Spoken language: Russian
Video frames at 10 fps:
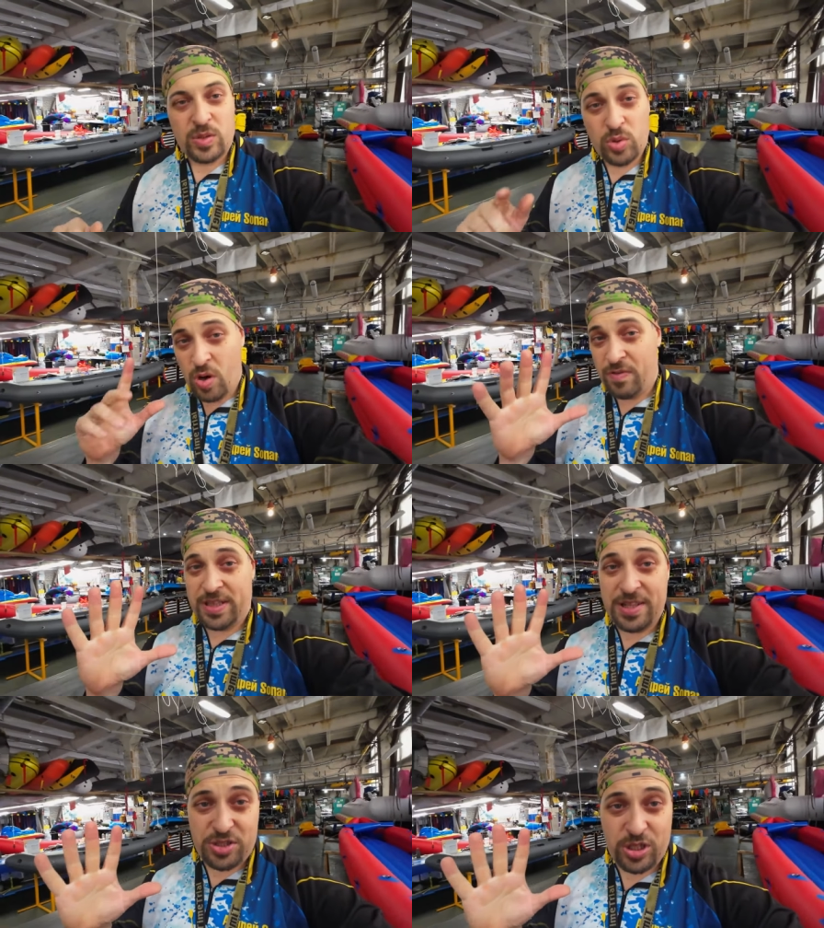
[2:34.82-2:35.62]
Но, в
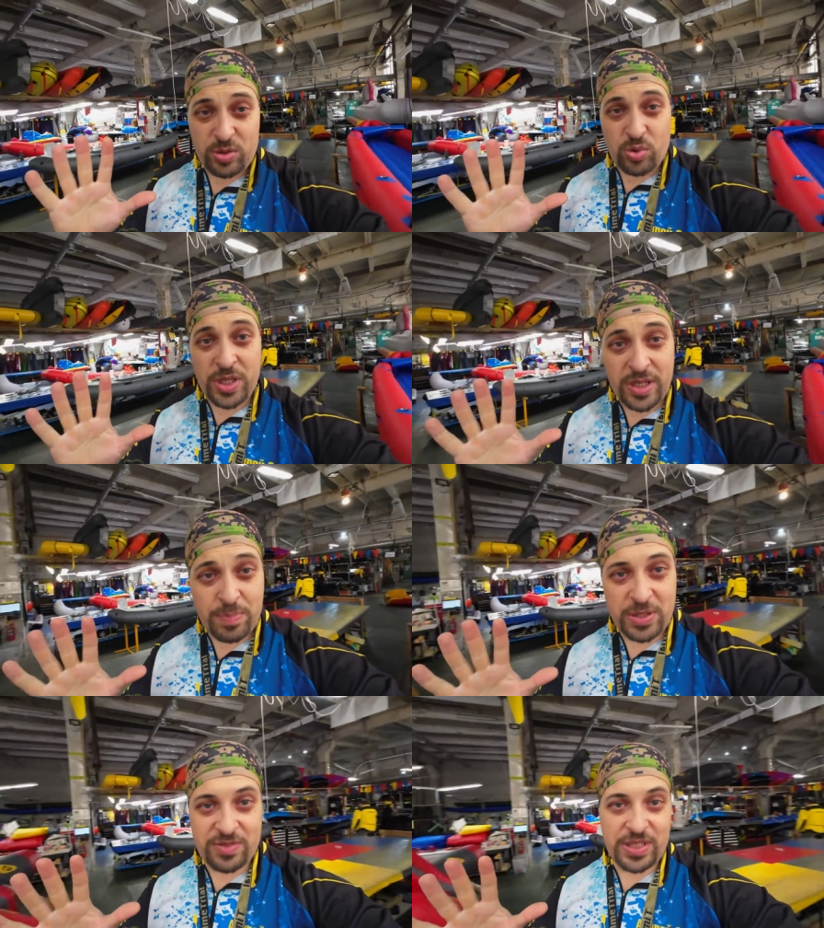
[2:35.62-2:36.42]
отличие от других
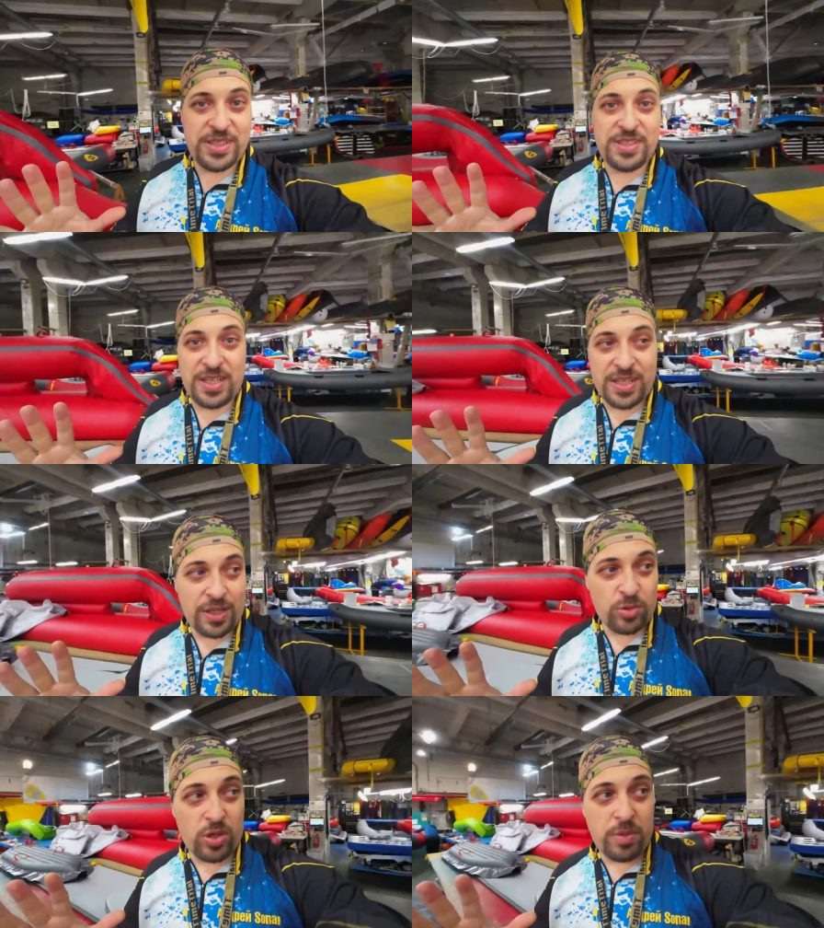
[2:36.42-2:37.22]
производителей,
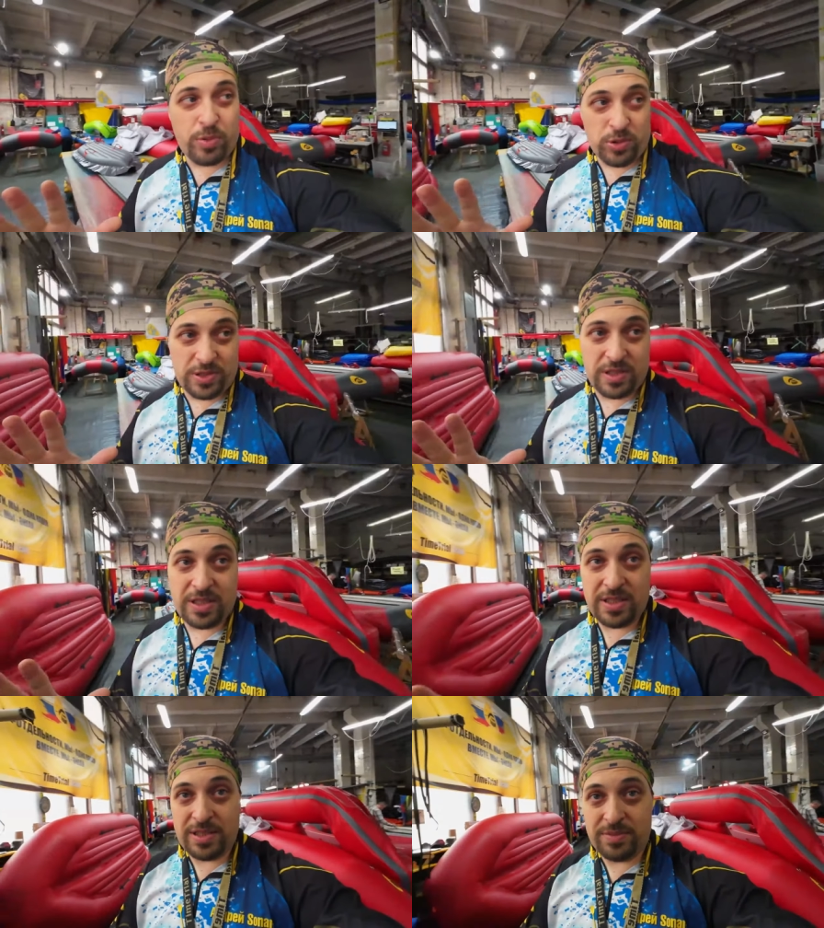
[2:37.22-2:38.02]
которые
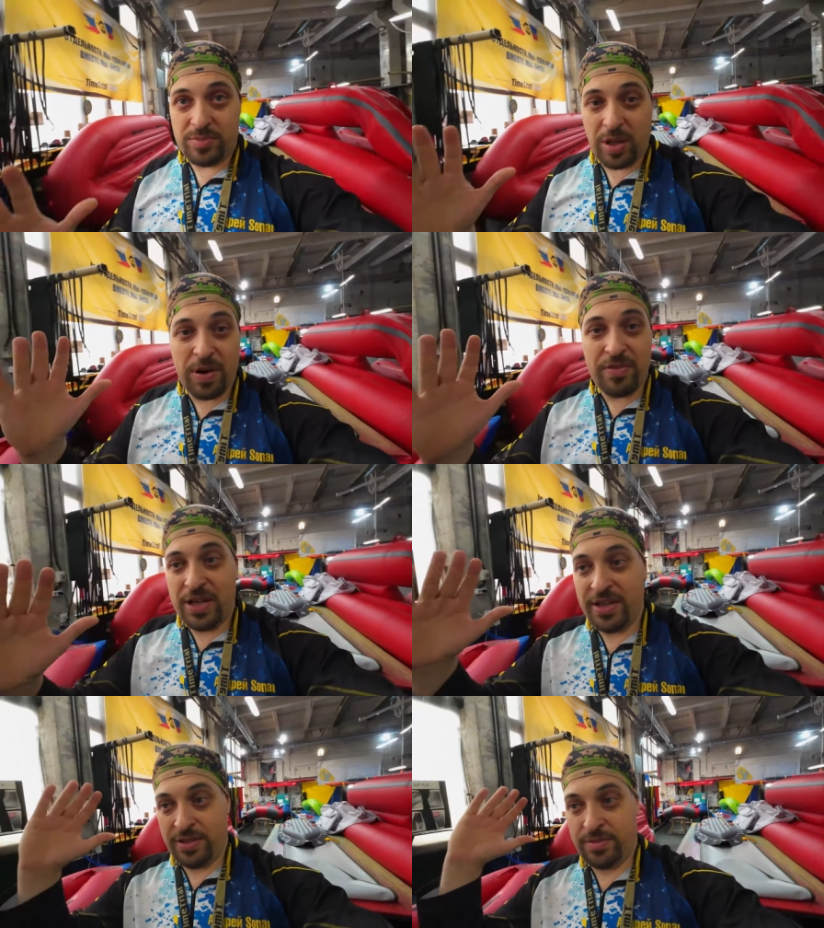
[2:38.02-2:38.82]
просто
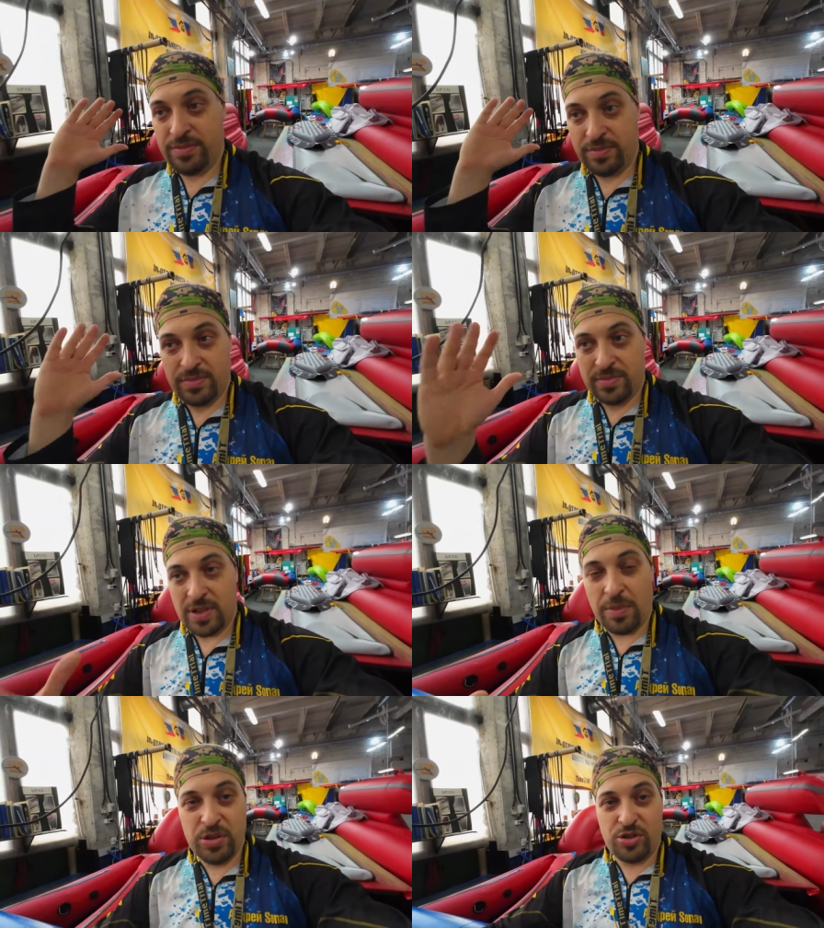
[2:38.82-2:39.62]
добавили
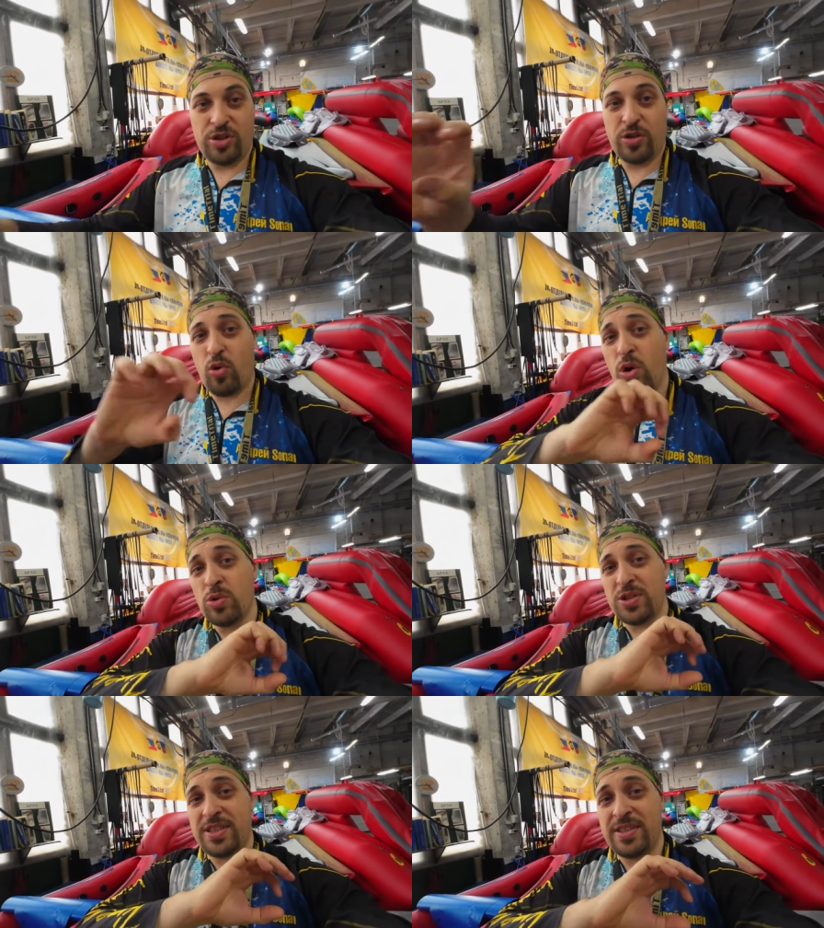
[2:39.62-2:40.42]
обычные
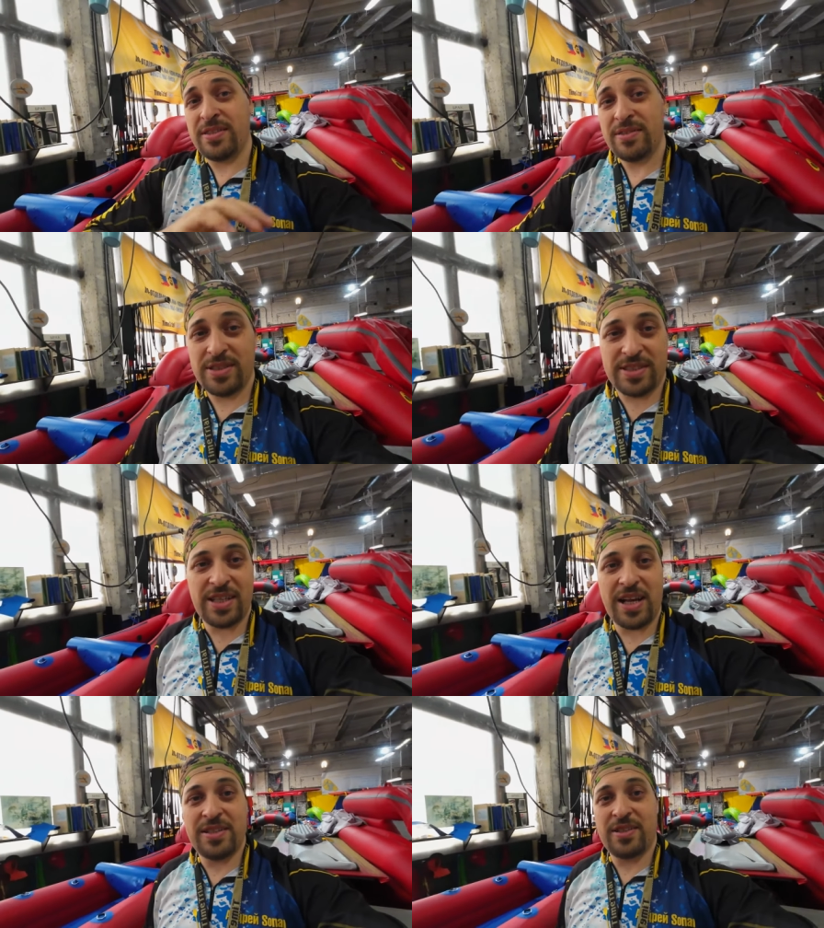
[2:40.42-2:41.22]
конусы
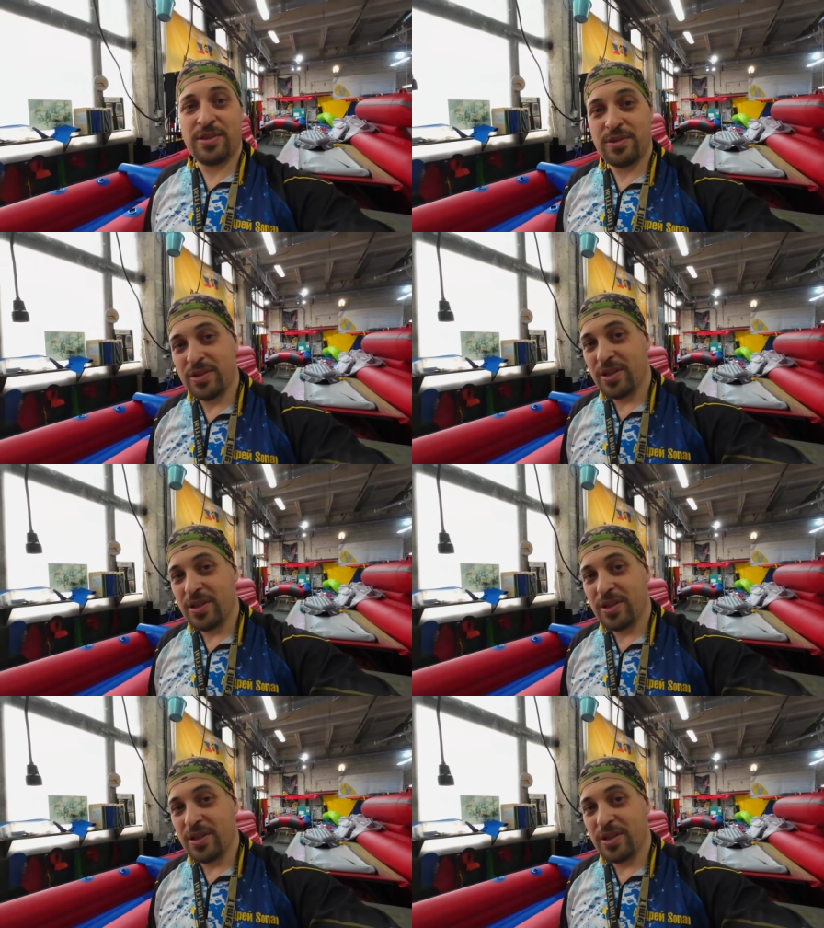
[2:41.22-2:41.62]
сзади,